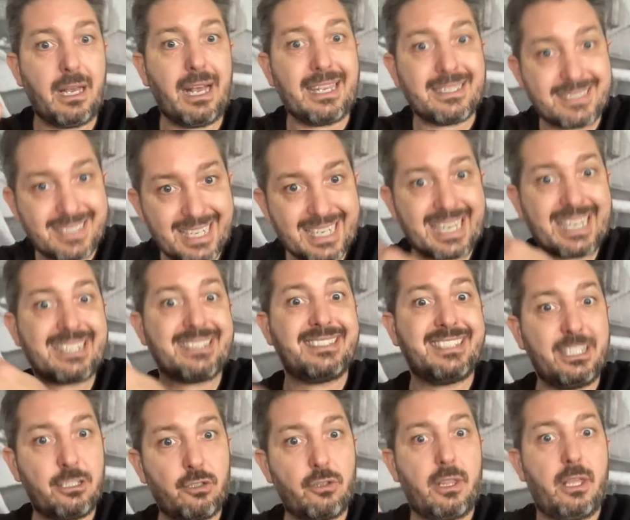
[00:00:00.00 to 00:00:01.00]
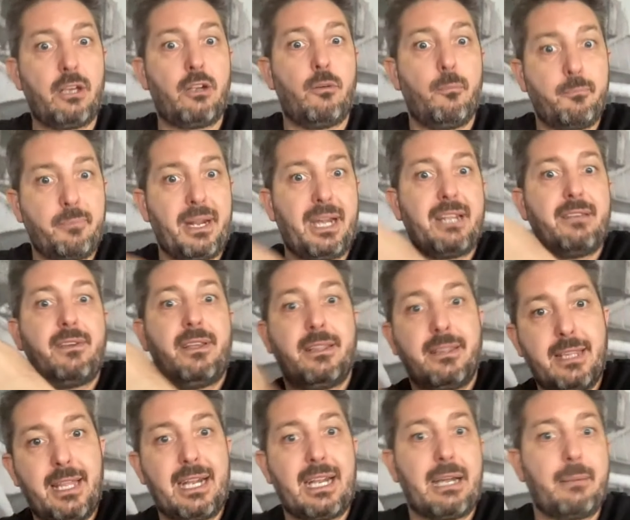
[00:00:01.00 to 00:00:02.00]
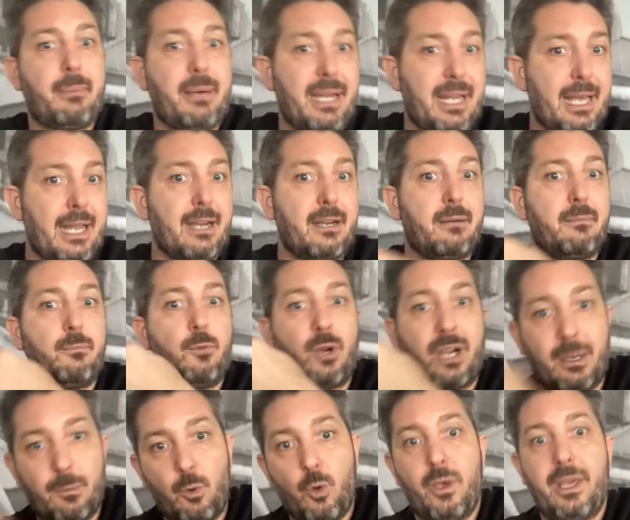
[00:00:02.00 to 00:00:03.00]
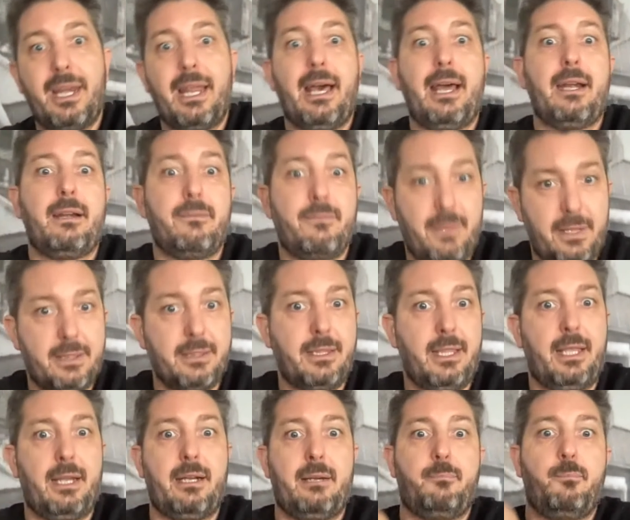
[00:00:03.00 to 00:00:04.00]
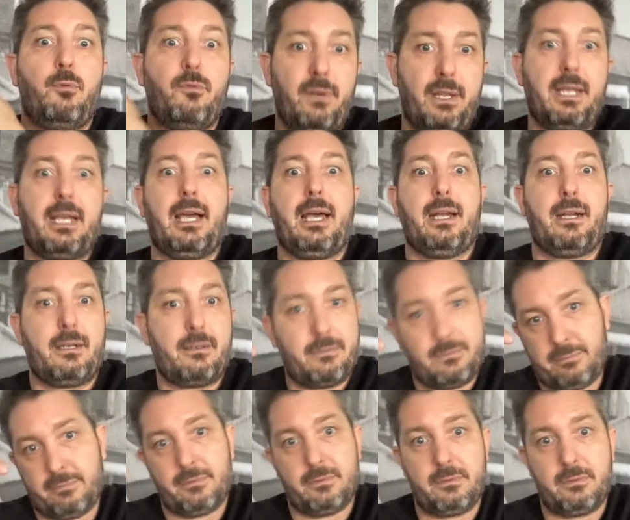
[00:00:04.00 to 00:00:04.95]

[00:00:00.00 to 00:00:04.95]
hacer ejercicio de comprar y vender, reparar, remodelar, vender, publicar.